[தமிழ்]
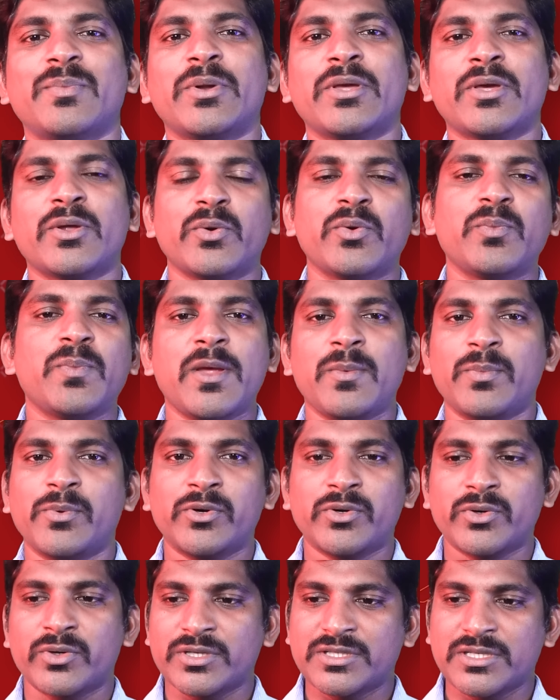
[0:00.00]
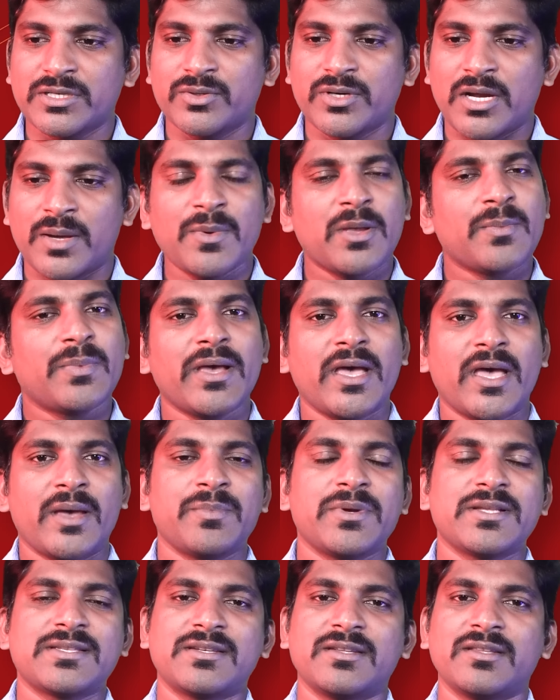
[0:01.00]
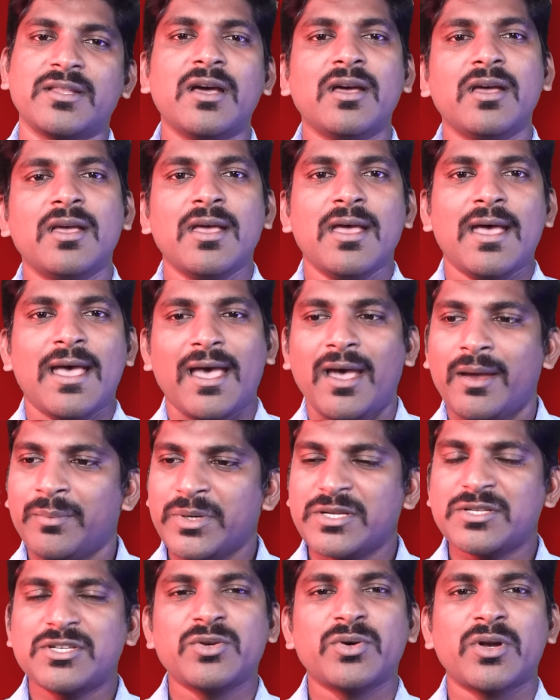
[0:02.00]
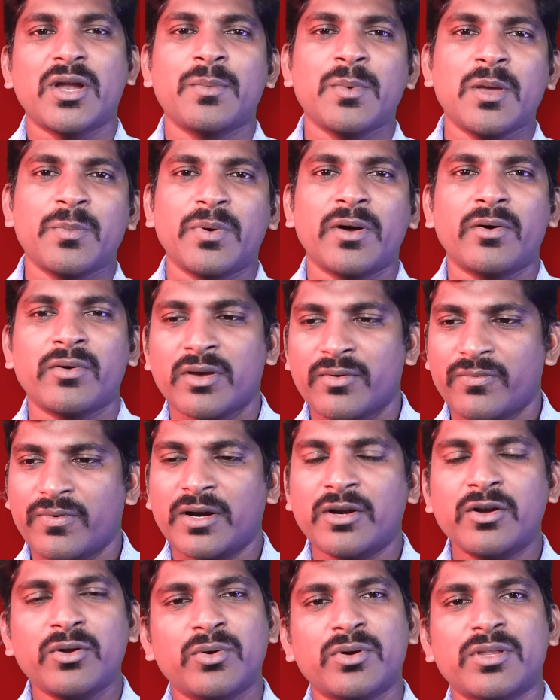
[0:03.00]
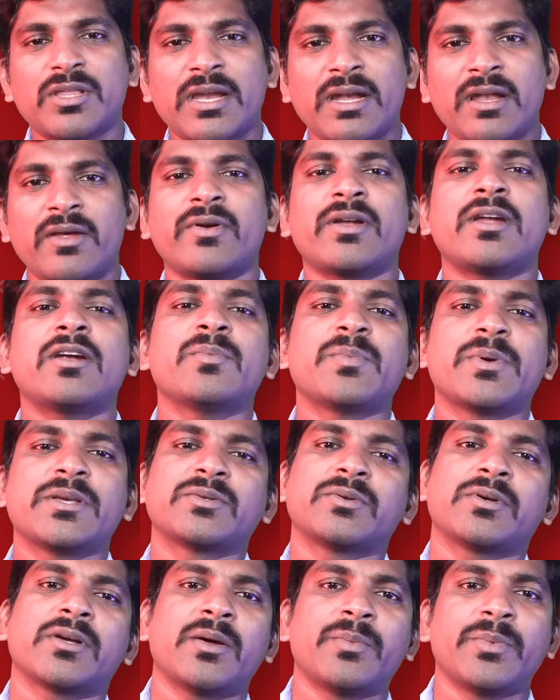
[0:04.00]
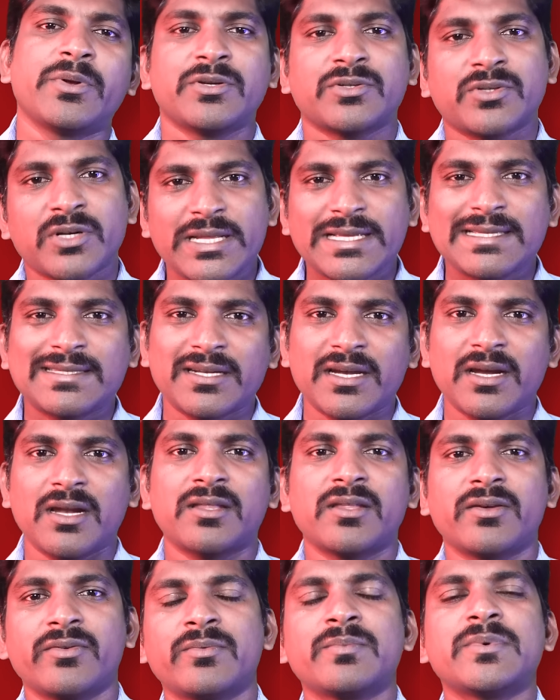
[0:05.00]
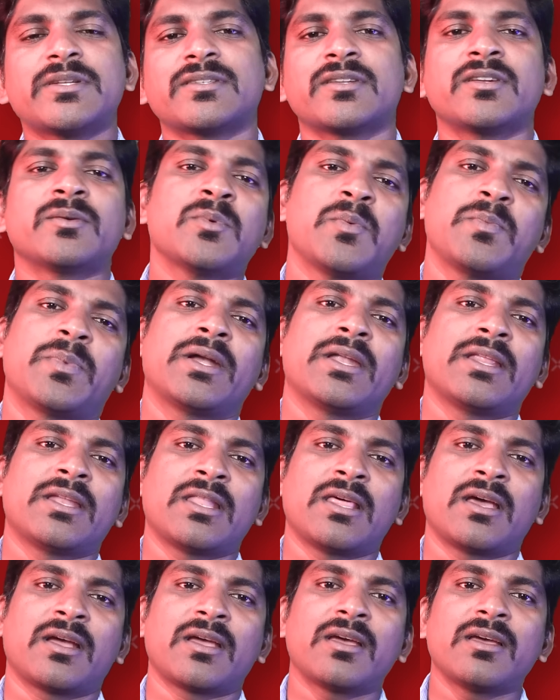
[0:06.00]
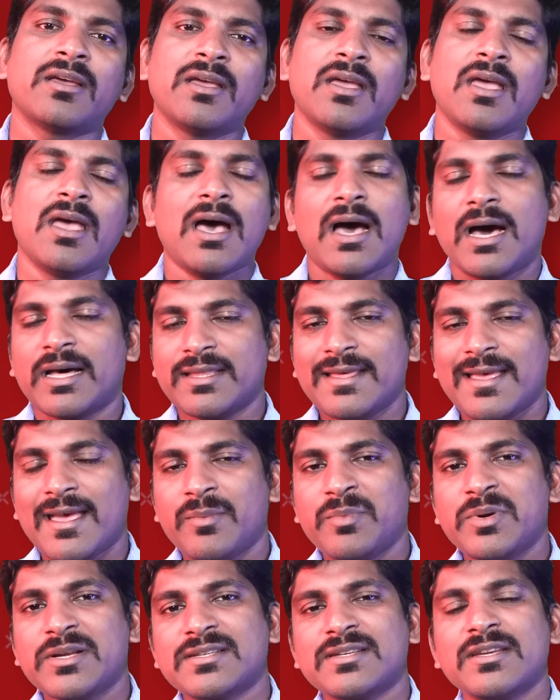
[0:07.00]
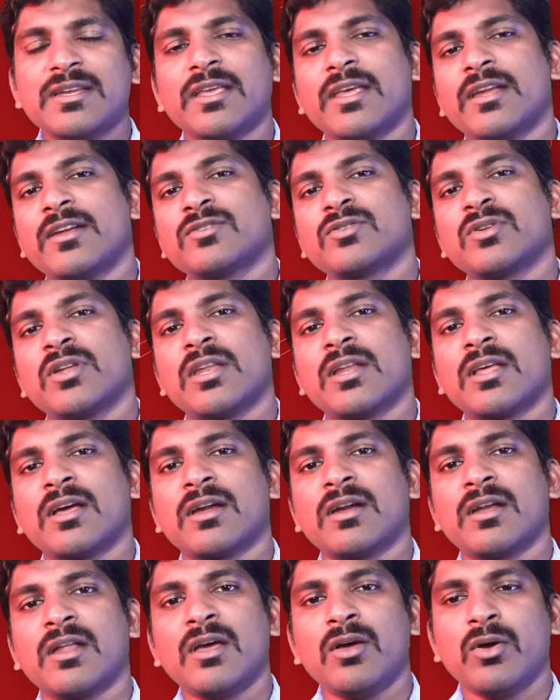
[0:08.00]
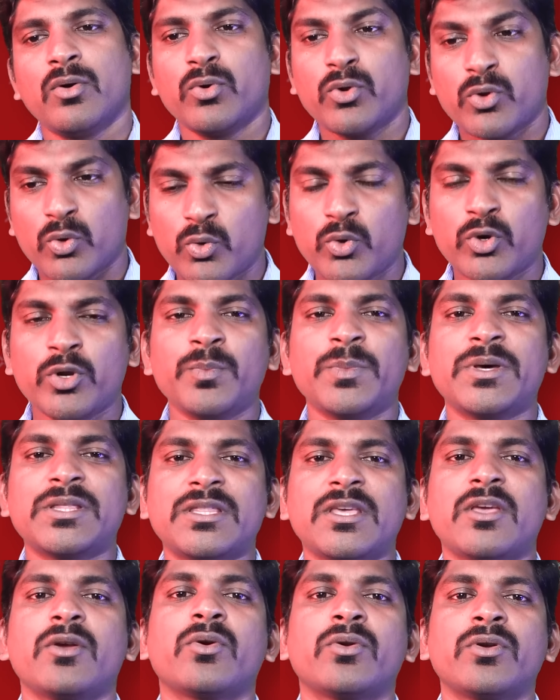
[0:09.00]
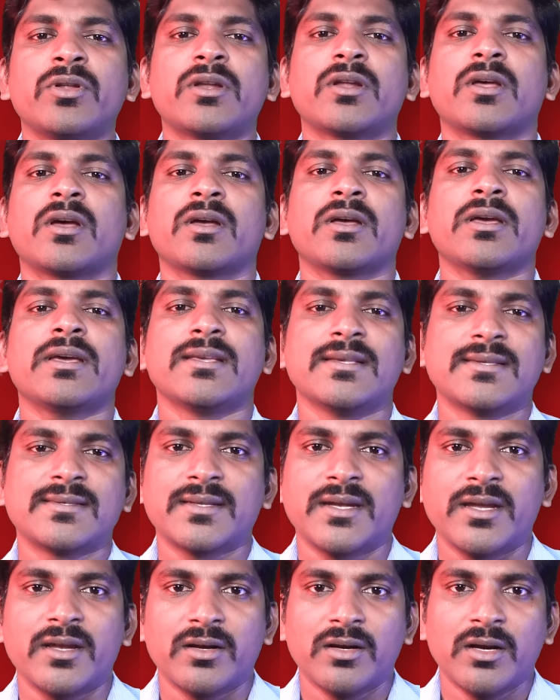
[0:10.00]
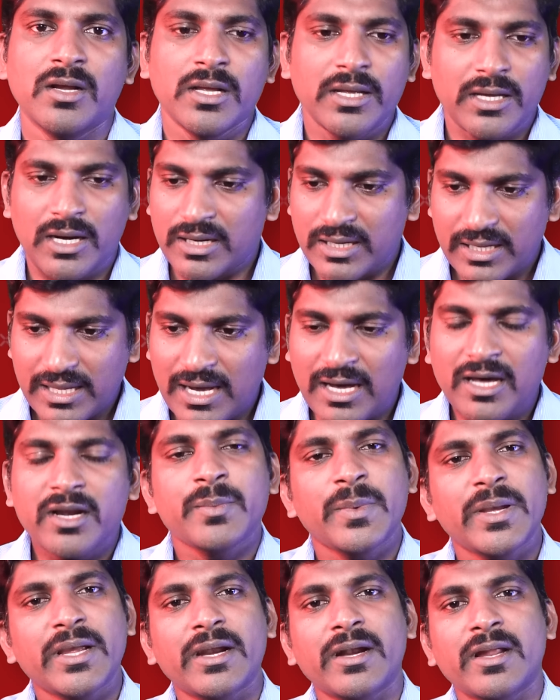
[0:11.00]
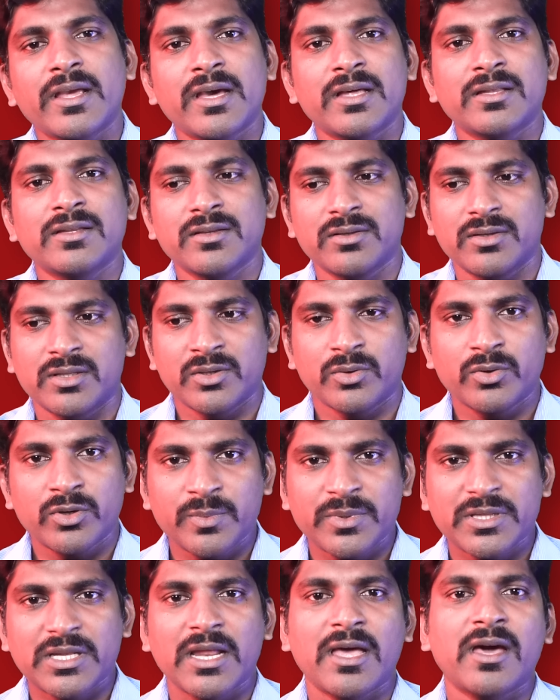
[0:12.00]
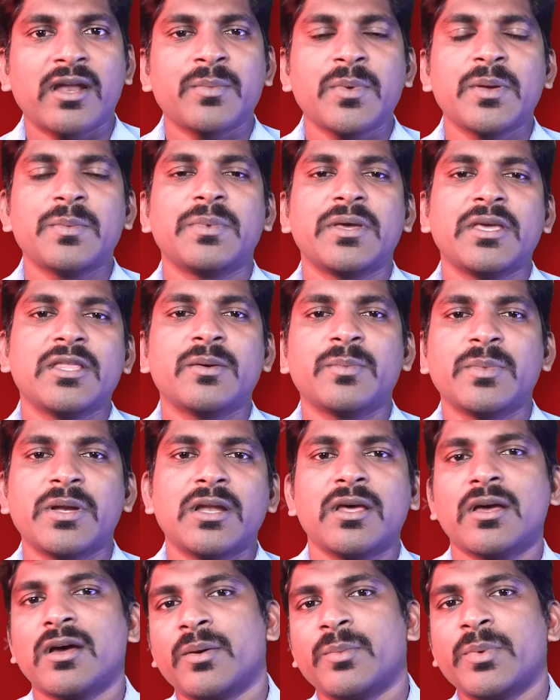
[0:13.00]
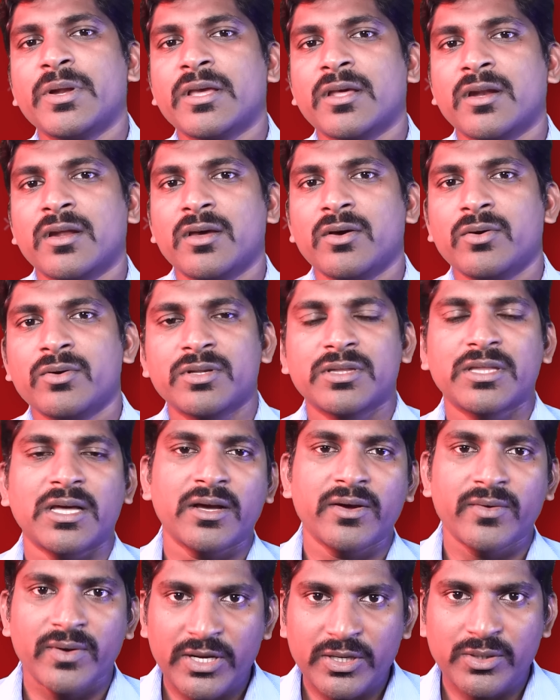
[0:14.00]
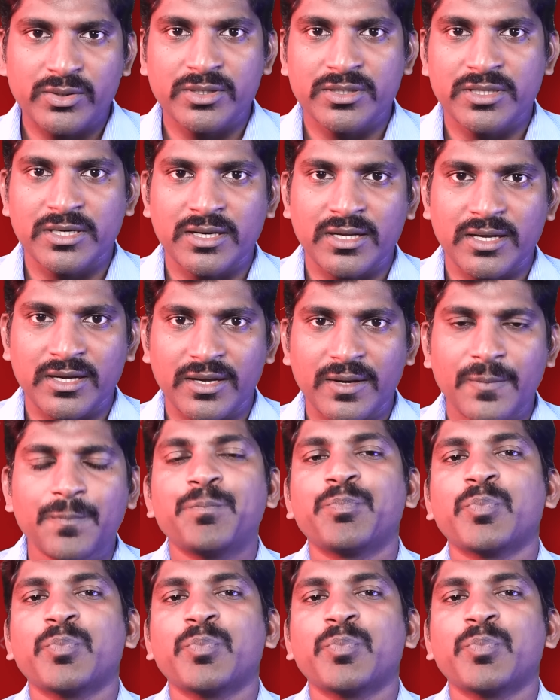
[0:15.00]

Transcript: அப்படிங்கிற உண்மை போட்டு உடைச்ச ஒரு அமைப்பு ஆம்னெஸ்டி தான் ஆம்னெஸ்டி ஒரு அமைப்பு அவங்க ஃபண்டு கொடுத்தா என்ன வேணாலும் பேசுவாங்க அப்படின்னு சொல்லி இஸ்ரேல் அதை விமர்சனமும் பண்ணியிருந்தாங்க அதே ஆம்னெஸ்டி இன்றைக்கி என்ன சொல்லியிருக்காங்கன்னா ஒரு குடும்பத்தையே கொண்டு இருக்காங்க இஸ்ரேல் அங்கே யாருமே கிடையாது அந்த குடும்பத்தில் யாருமே மீதம் இல்லை அப்படிங்கிற ஒரு தகவலை கொடுத்துருக்காங்க